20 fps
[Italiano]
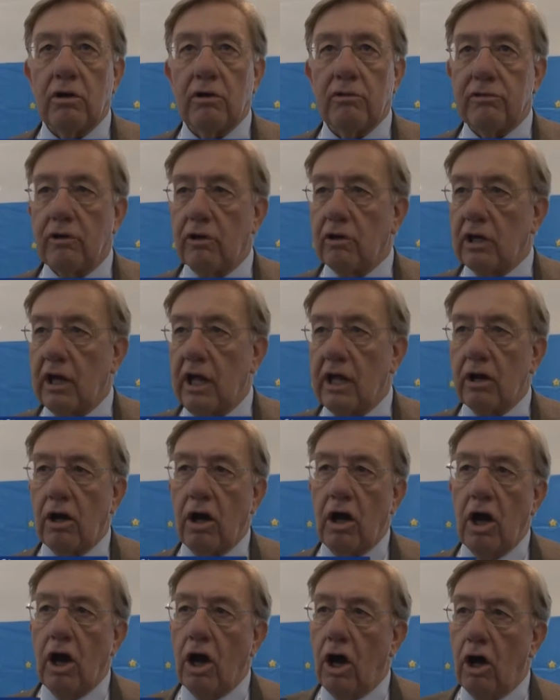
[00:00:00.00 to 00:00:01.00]

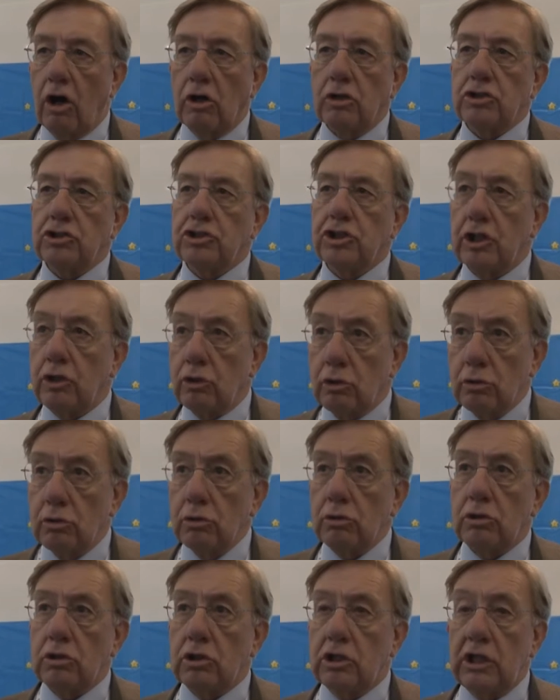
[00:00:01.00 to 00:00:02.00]
Fornero oggi
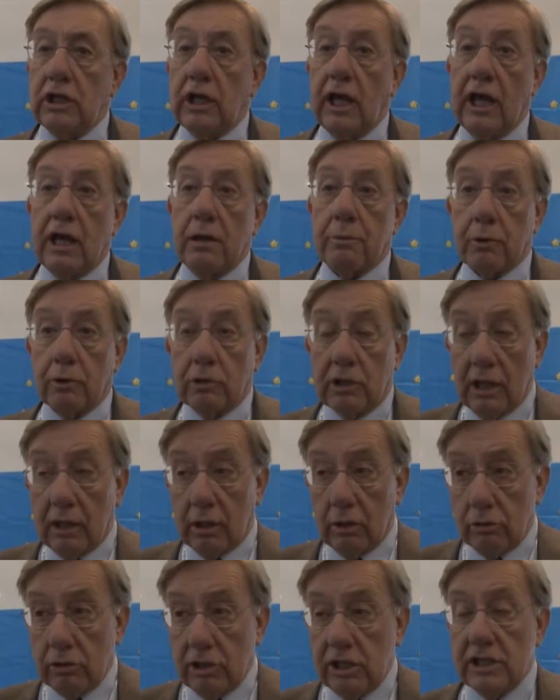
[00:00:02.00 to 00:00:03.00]
tutti e i
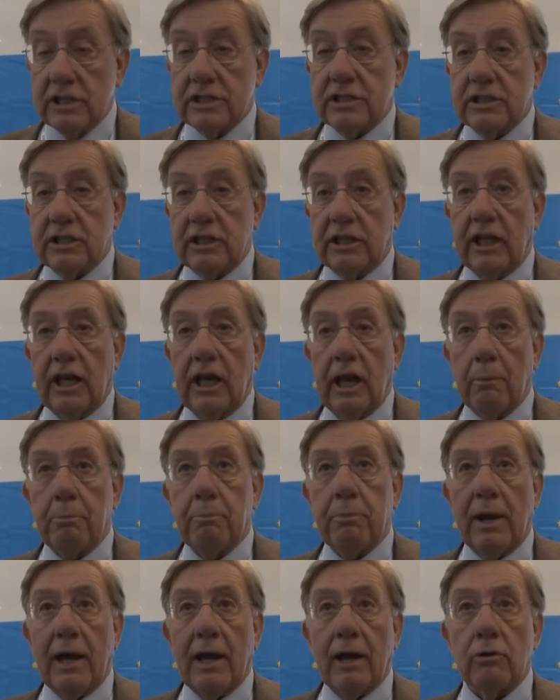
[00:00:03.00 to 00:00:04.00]
protagonisti
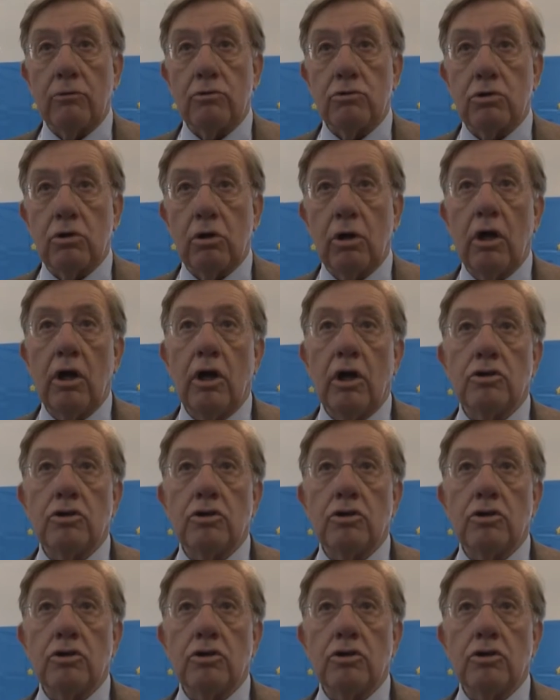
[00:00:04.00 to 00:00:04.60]
dell'applauso